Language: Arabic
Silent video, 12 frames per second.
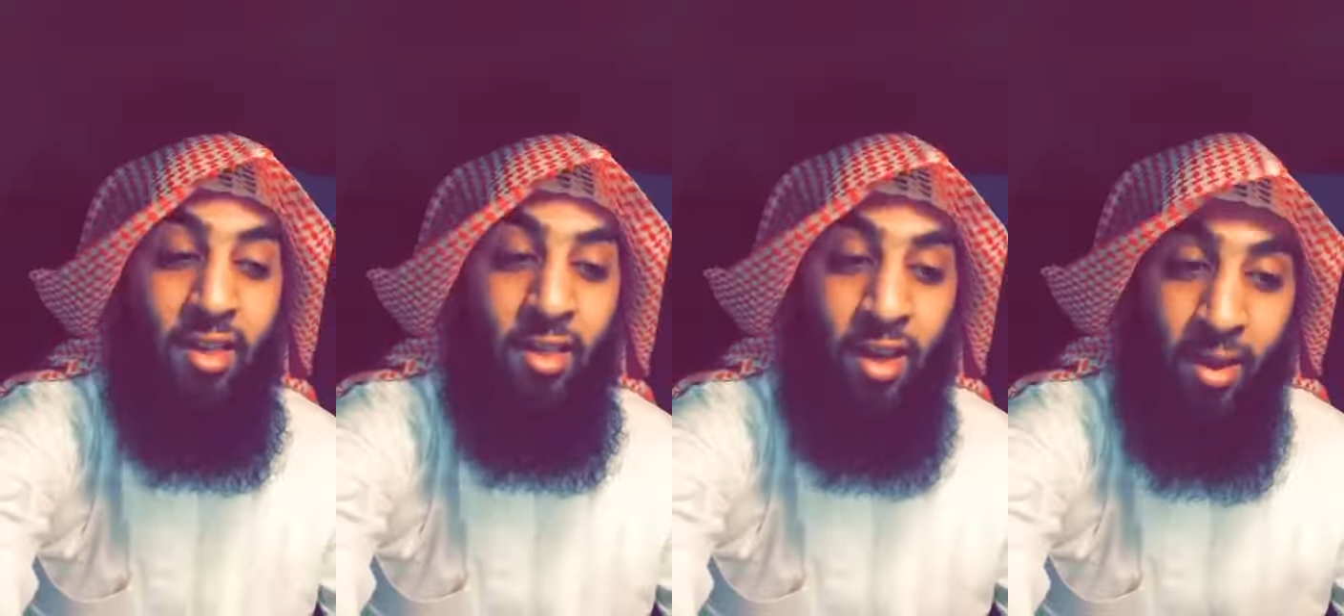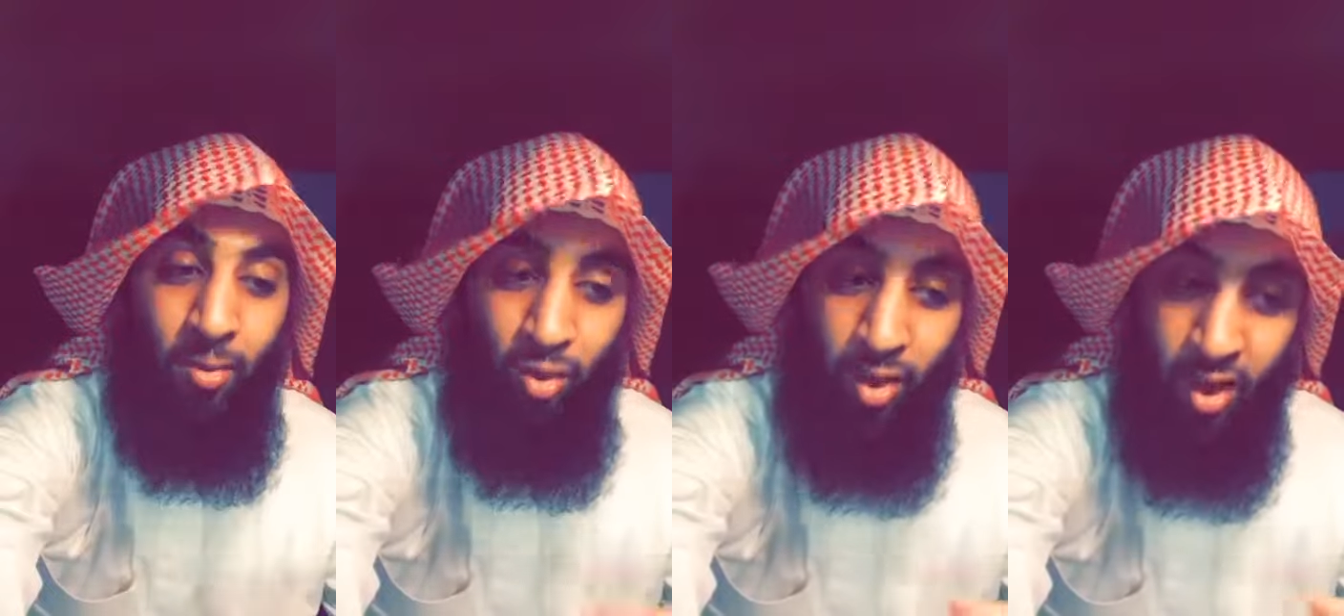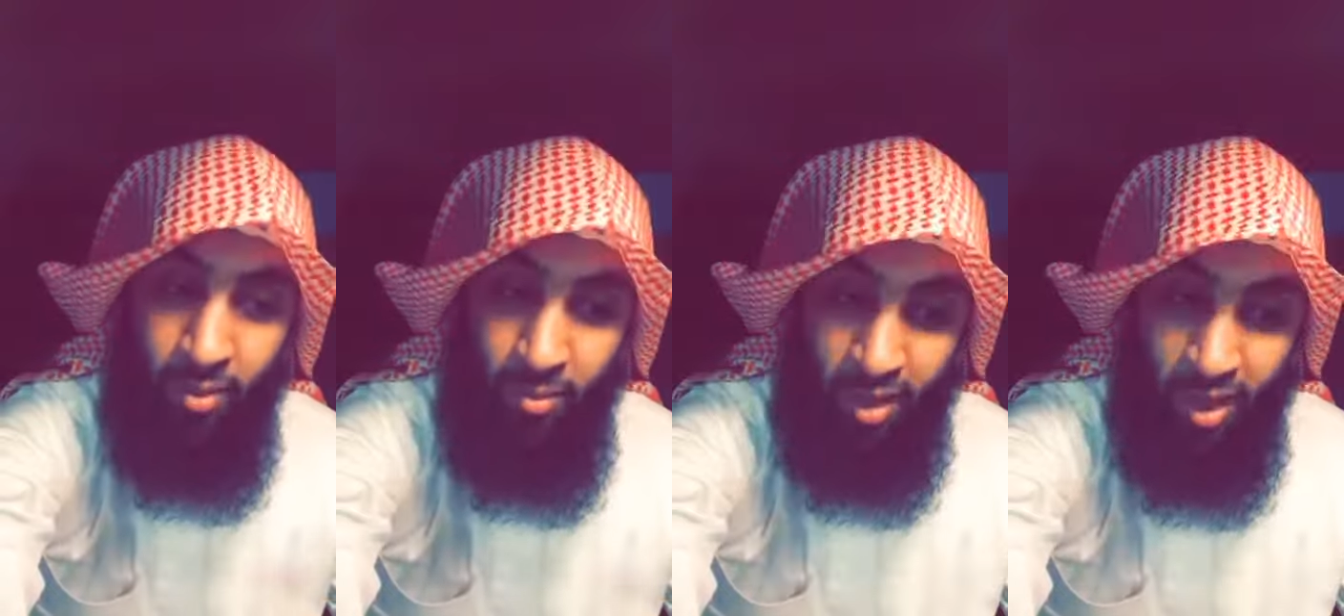ذهبت
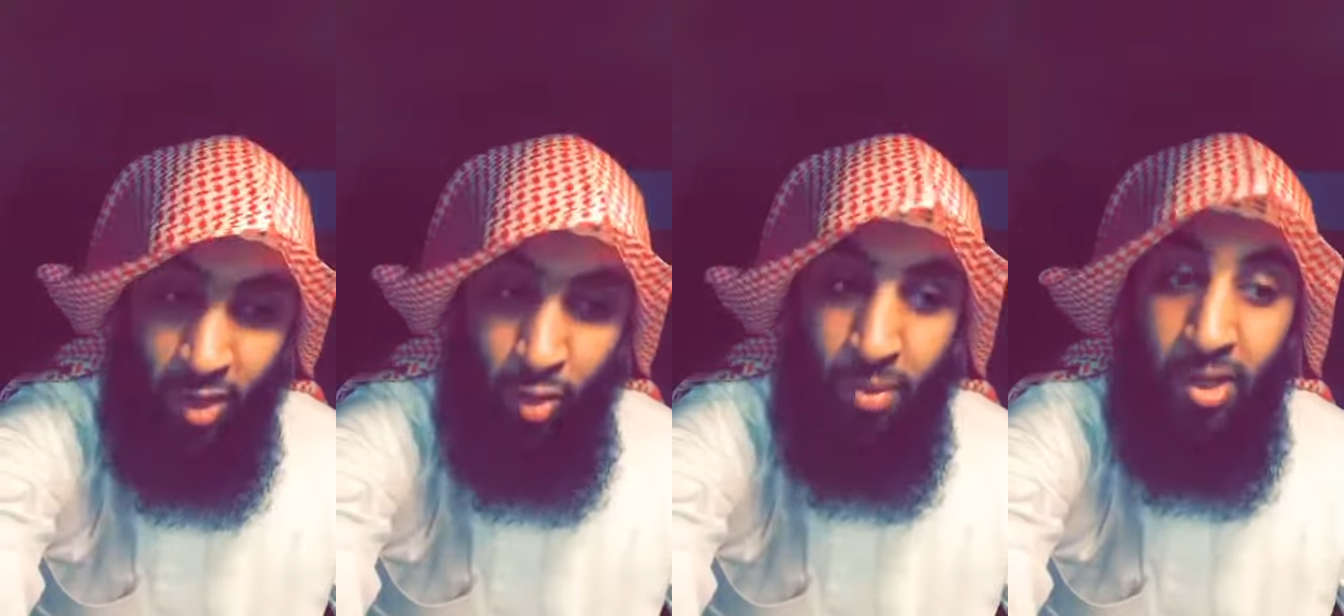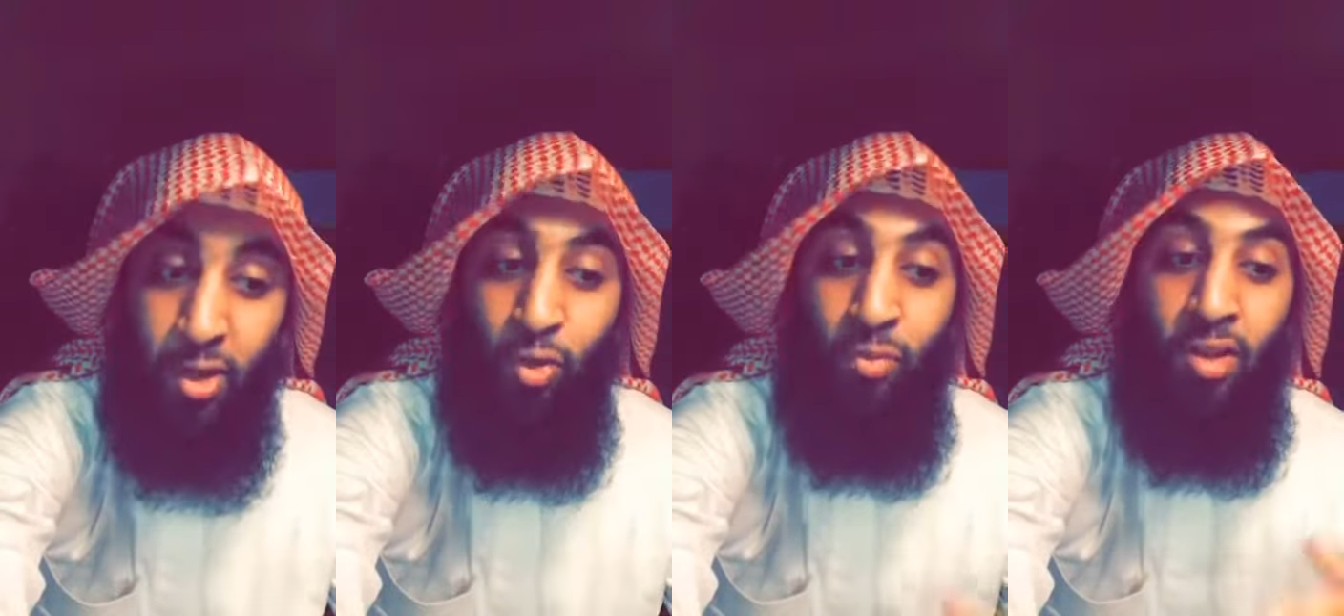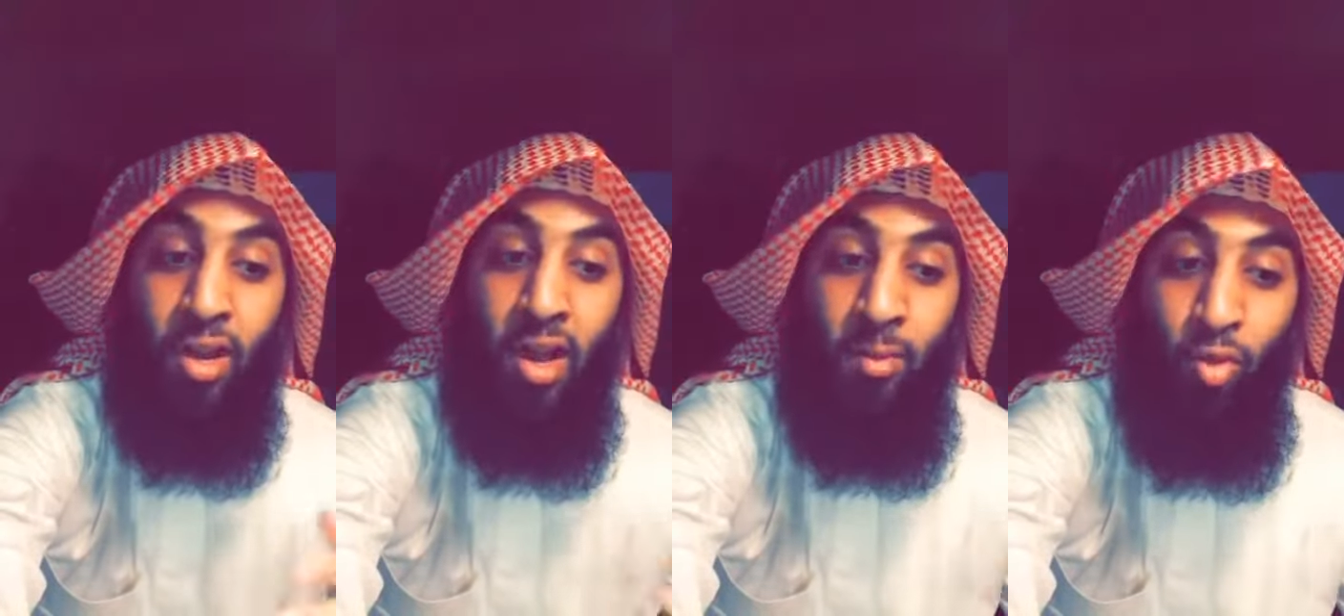لأي مكان وبدأتم
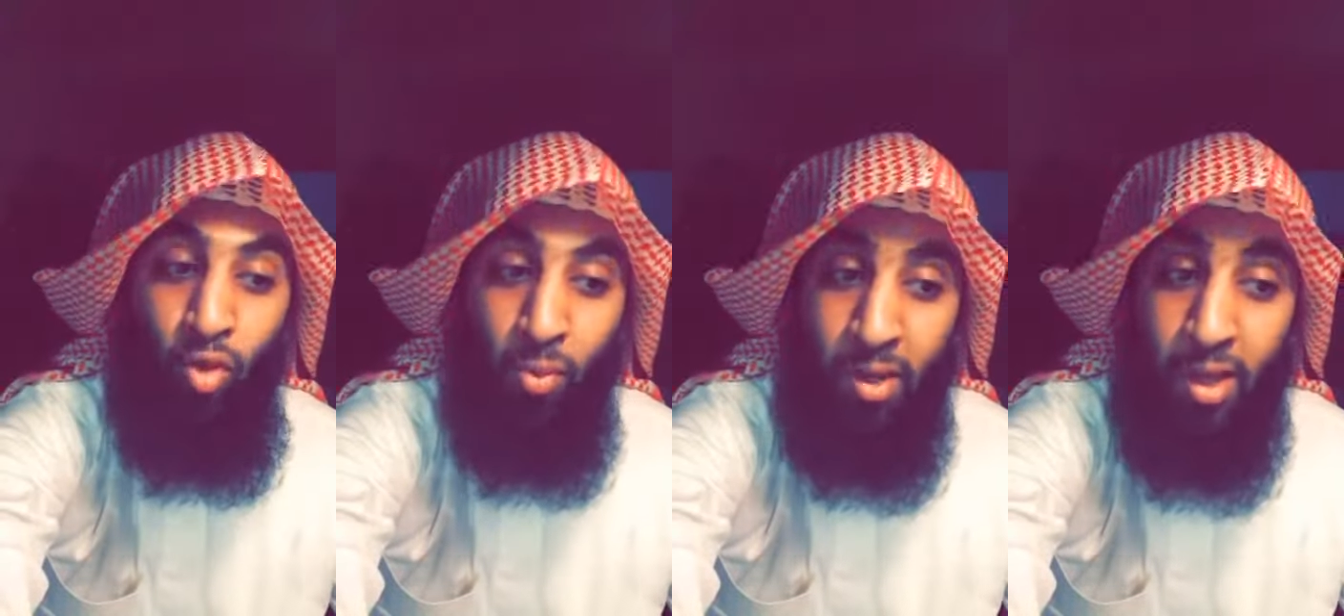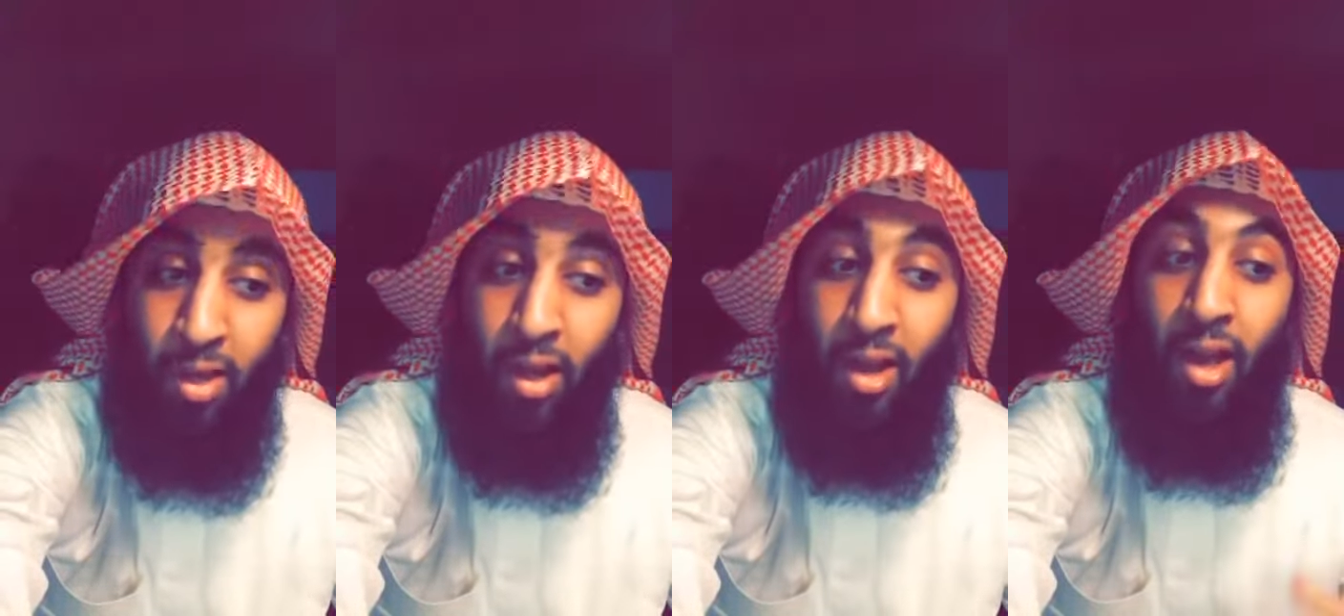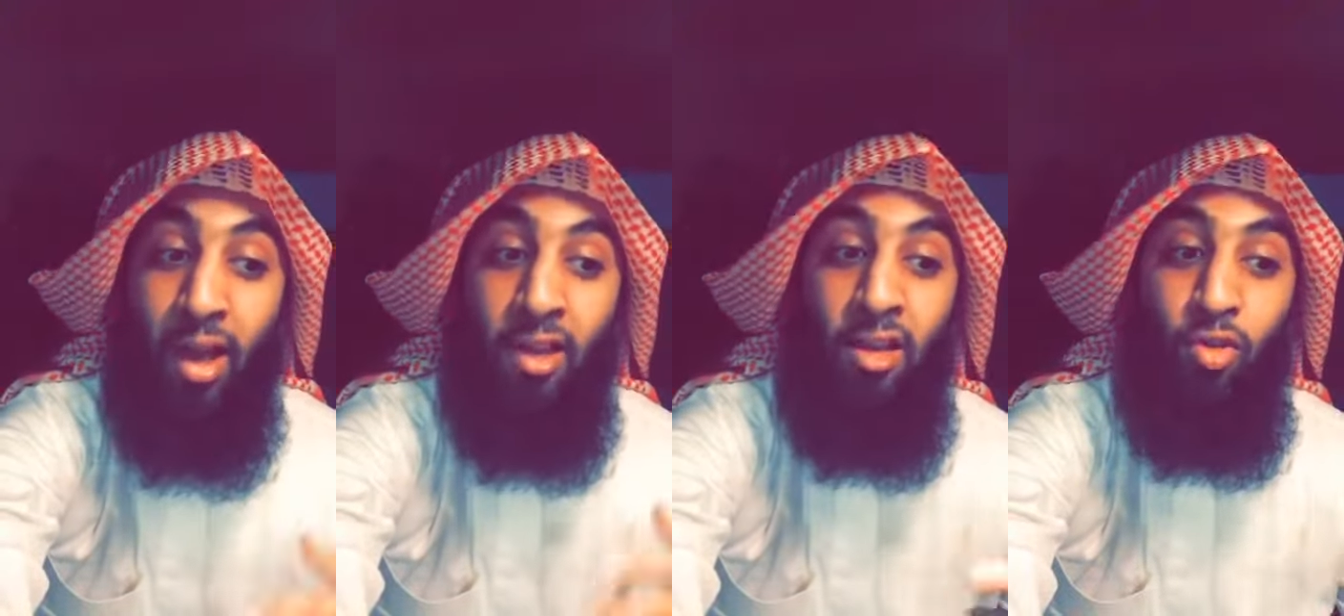تلعبون وبدأت
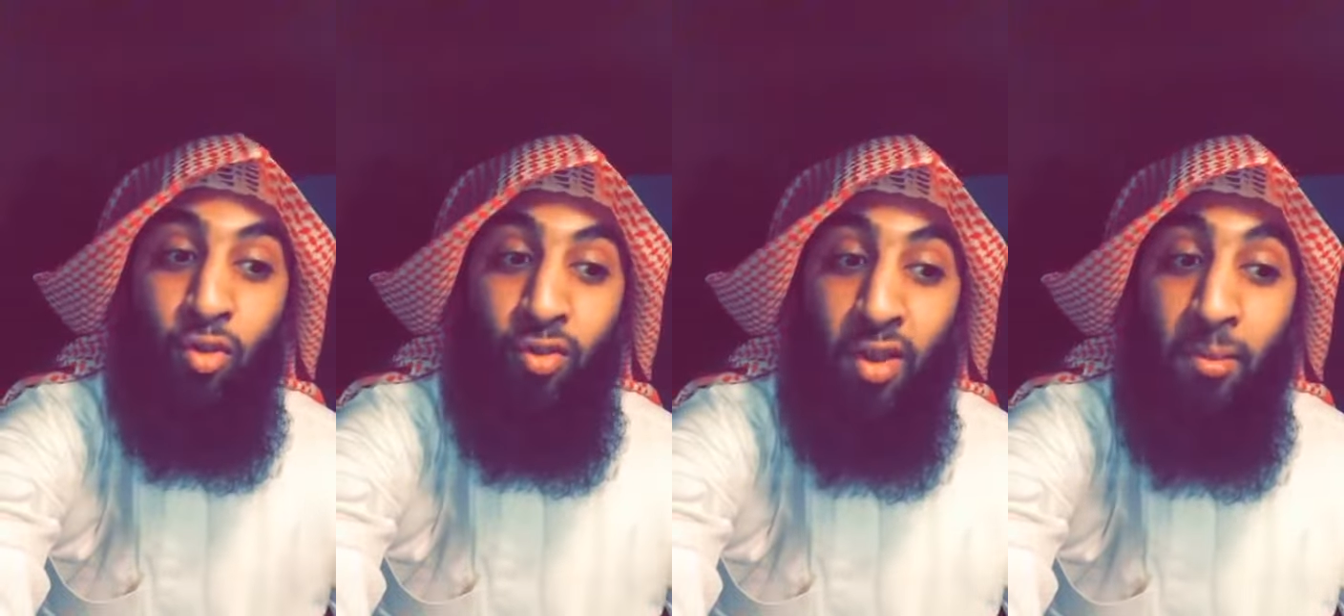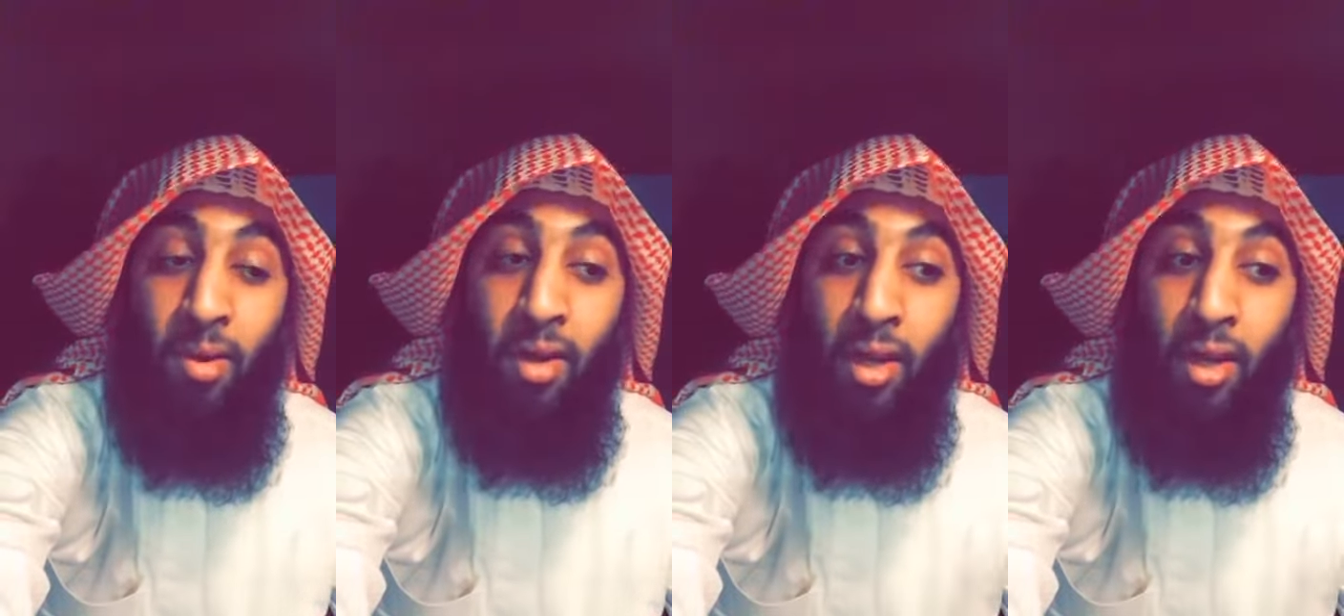الأحاديث والسمر